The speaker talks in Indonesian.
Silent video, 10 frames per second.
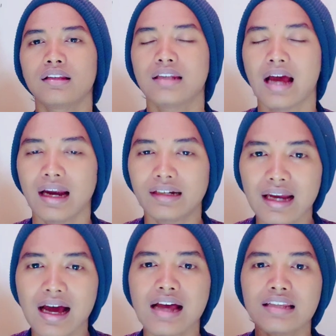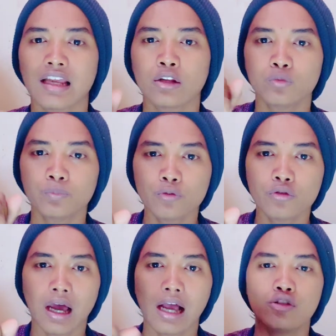Tidak ada
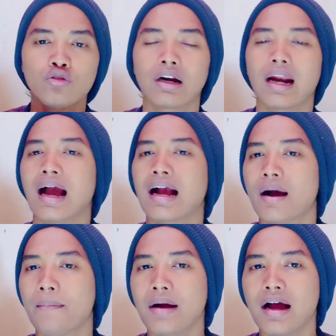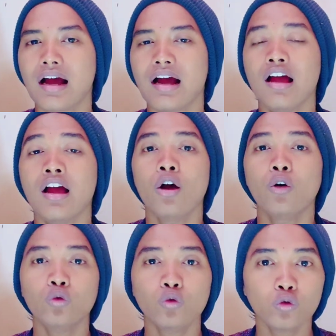satupun anjuran agama
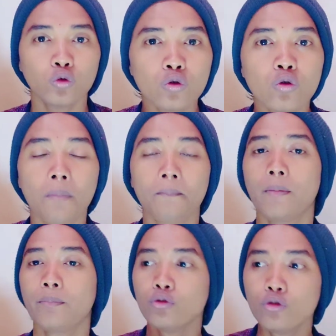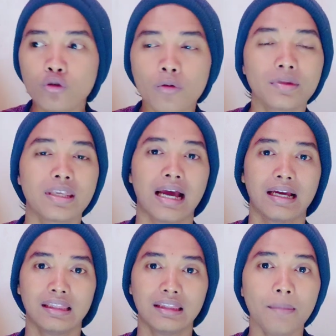untuk membunuh
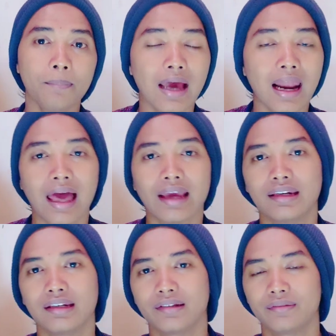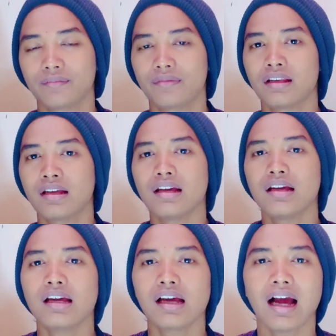menyakiti pihak lain
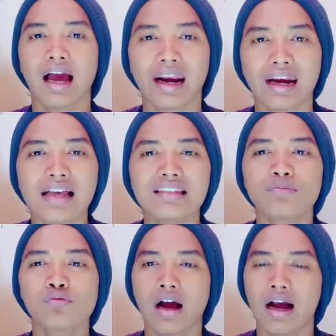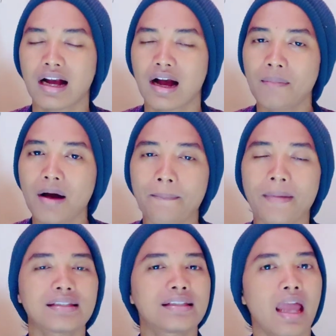karena semua agama
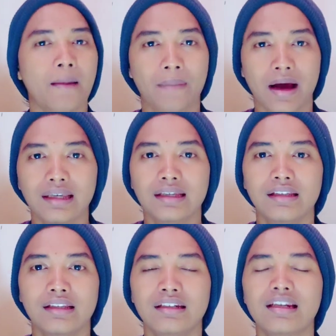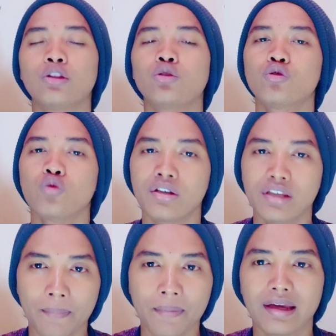pastilah baik dan
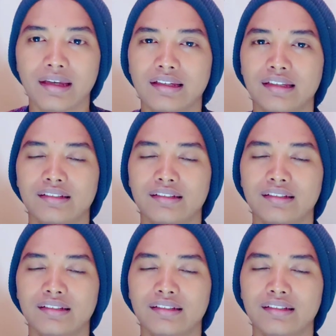tujuannya baik.